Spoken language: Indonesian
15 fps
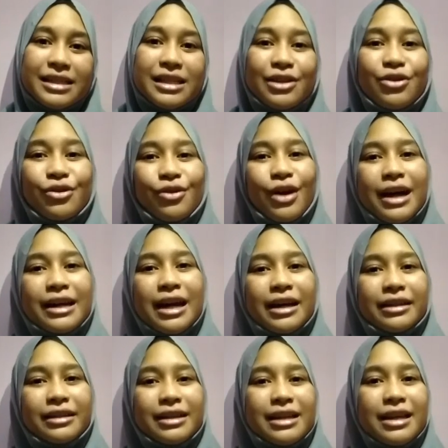di seluruh anak
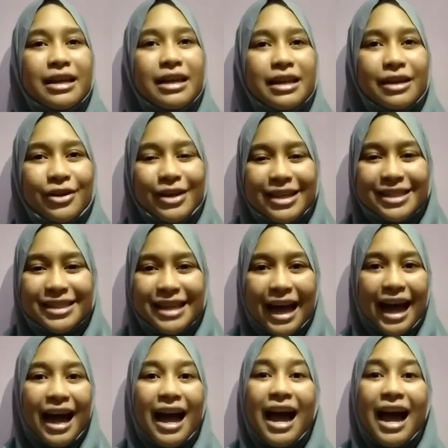di Indonesia.